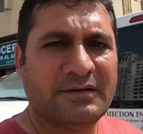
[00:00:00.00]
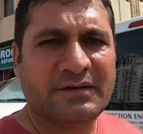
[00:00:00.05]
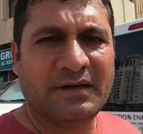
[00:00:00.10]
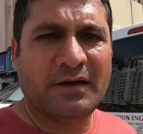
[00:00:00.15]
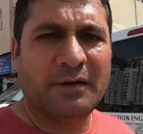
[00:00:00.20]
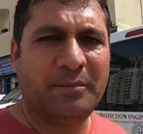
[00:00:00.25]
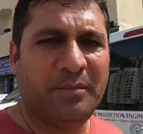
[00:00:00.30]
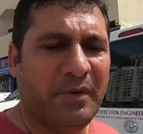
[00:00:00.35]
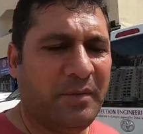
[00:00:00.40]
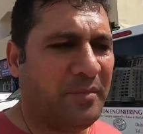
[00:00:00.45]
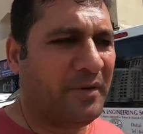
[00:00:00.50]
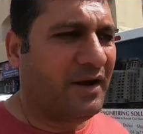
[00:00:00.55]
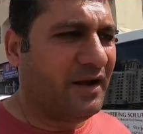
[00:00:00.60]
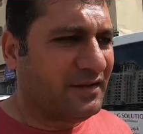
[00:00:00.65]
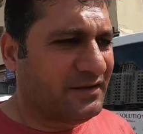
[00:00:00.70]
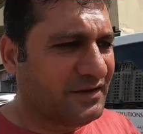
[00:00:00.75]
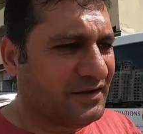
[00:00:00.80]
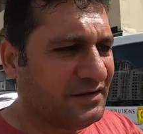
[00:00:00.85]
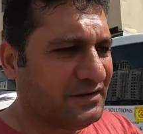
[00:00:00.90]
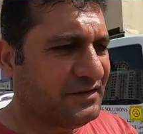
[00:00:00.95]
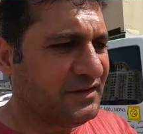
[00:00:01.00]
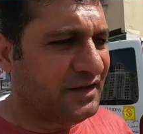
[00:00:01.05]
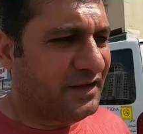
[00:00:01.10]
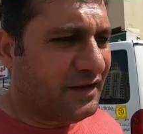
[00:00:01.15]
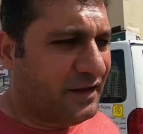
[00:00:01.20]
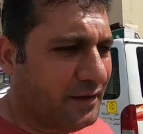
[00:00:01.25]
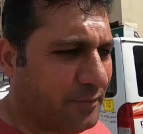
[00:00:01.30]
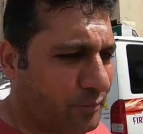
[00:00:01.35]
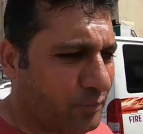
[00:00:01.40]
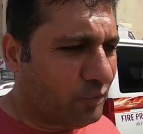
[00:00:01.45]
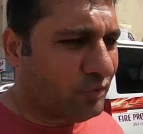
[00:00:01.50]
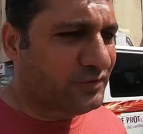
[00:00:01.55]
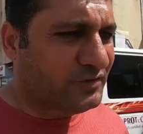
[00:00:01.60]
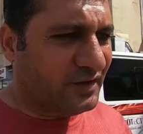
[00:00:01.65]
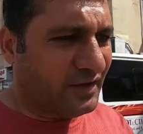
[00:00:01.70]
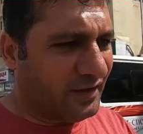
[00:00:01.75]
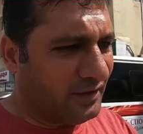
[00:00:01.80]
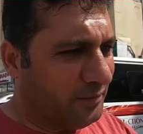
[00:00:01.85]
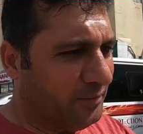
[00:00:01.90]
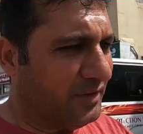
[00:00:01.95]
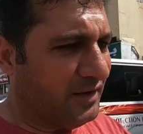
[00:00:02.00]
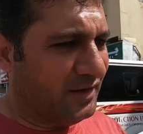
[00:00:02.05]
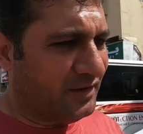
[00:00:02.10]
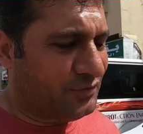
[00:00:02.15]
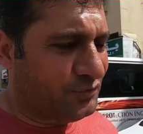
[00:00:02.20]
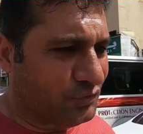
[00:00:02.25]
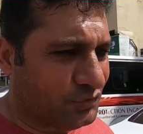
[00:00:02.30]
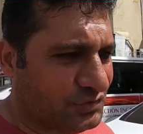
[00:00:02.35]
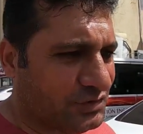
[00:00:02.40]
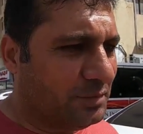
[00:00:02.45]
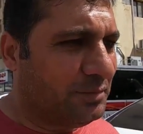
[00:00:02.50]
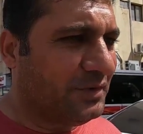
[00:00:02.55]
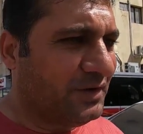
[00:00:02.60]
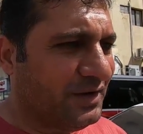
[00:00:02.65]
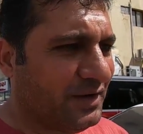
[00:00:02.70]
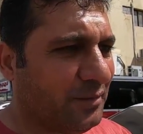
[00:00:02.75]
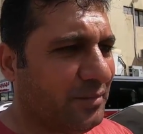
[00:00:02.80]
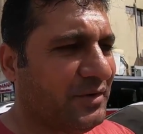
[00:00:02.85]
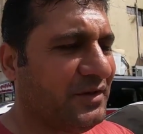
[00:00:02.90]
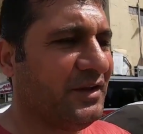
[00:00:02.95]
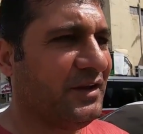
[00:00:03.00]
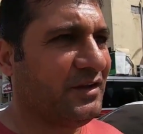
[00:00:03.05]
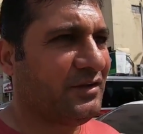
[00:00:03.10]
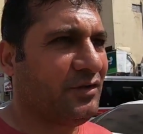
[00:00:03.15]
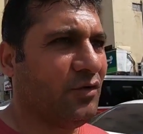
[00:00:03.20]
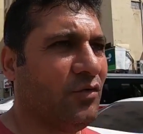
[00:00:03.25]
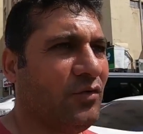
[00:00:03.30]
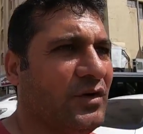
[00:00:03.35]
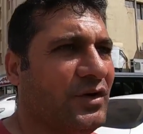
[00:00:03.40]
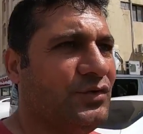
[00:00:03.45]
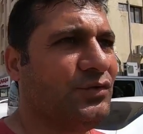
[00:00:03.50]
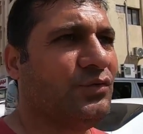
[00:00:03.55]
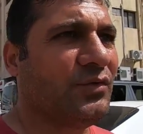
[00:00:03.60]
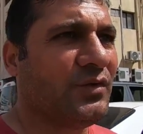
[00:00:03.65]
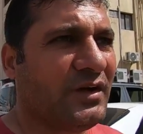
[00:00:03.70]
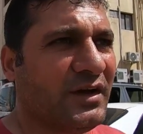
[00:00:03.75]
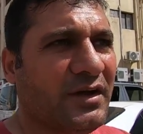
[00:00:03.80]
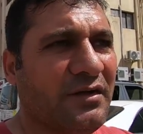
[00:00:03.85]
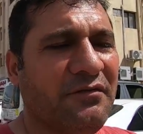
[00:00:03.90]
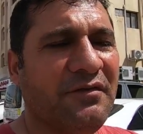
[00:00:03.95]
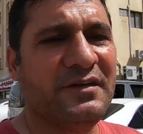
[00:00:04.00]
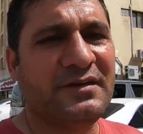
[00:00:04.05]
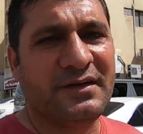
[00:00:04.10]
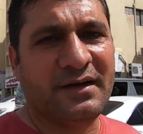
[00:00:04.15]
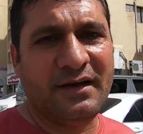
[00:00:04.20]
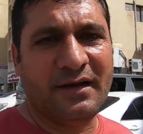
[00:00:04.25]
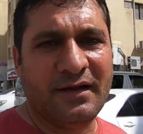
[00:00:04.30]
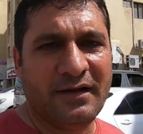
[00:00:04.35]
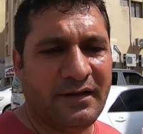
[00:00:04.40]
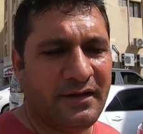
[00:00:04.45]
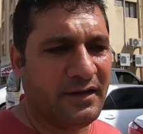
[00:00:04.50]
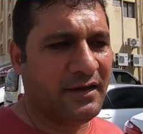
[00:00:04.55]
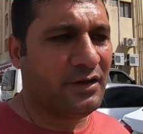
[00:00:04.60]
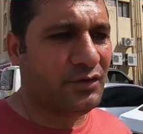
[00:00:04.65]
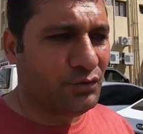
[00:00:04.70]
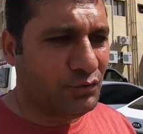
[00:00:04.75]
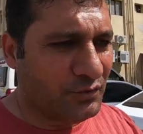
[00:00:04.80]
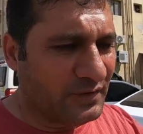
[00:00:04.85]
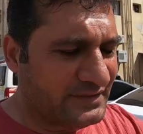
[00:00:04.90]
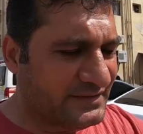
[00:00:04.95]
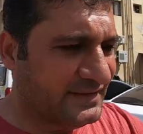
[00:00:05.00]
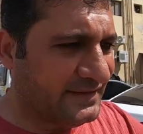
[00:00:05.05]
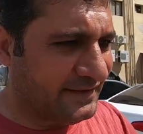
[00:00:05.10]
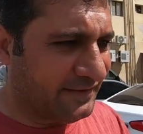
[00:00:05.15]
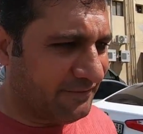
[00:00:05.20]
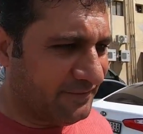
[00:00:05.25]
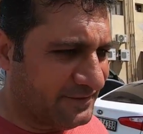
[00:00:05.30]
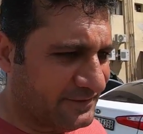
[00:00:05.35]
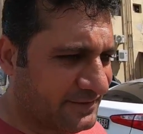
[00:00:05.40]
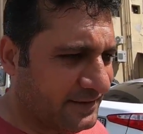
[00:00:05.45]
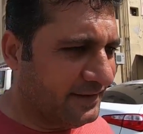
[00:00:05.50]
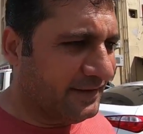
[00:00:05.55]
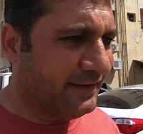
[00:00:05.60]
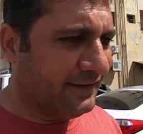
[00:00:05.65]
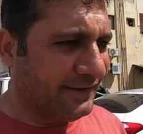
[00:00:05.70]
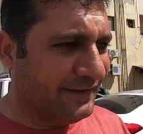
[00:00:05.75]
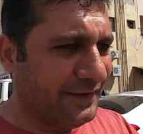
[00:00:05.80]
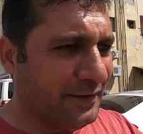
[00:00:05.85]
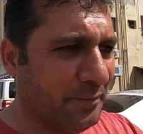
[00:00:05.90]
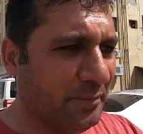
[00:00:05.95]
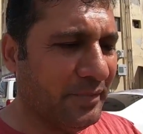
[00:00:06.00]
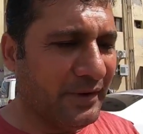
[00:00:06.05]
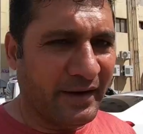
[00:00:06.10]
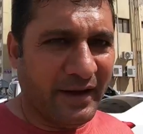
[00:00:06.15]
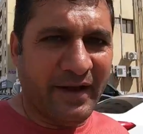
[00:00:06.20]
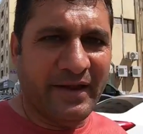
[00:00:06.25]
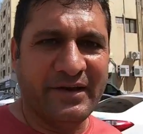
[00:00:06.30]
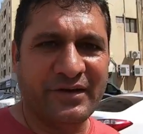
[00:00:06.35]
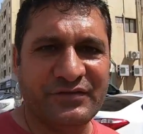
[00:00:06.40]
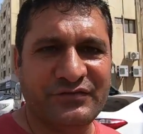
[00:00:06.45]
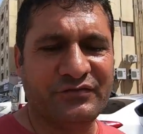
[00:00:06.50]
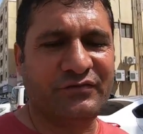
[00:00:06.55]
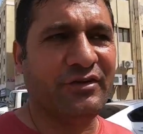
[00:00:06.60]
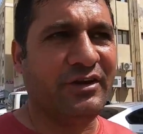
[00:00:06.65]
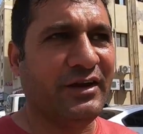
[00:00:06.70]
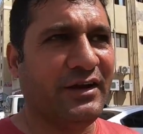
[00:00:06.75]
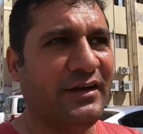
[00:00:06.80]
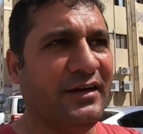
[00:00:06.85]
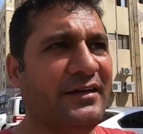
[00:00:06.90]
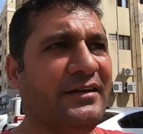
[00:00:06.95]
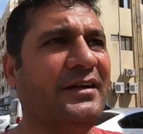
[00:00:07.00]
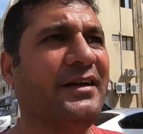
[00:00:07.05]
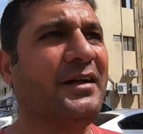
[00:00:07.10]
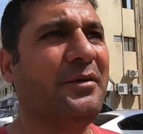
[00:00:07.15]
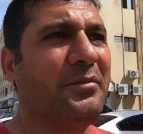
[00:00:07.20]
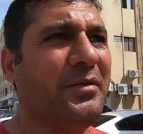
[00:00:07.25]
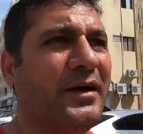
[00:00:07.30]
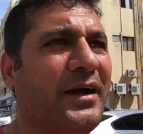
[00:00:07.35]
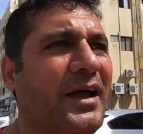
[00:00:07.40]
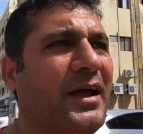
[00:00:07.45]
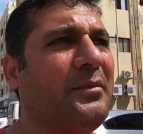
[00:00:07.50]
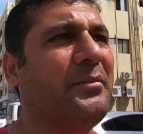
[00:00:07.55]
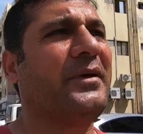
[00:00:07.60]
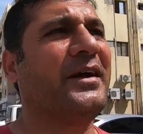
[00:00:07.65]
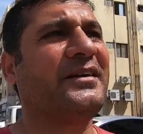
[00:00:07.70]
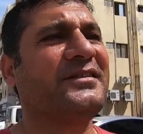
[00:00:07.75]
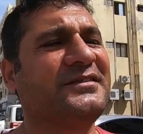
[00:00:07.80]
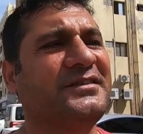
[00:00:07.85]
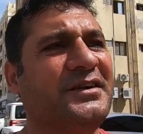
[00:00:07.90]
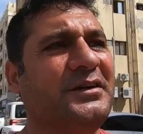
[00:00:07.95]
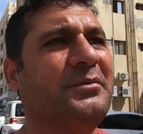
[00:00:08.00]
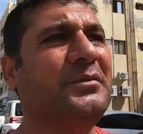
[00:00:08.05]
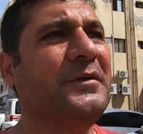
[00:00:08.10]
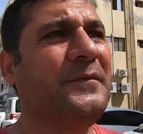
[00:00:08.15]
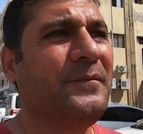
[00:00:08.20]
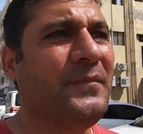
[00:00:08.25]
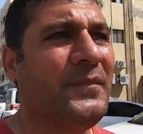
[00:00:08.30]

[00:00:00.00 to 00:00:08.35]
अच्छा अभी बात करते हैं बहुत सारे मैं सोशल मीडिया पे देखता हूँ कि यूके का वीज़ा लग गया यूएसए का वीज़ा लग गया बग़ैर हिस्ट्री के लग गया बग़ैर बैकस्टिन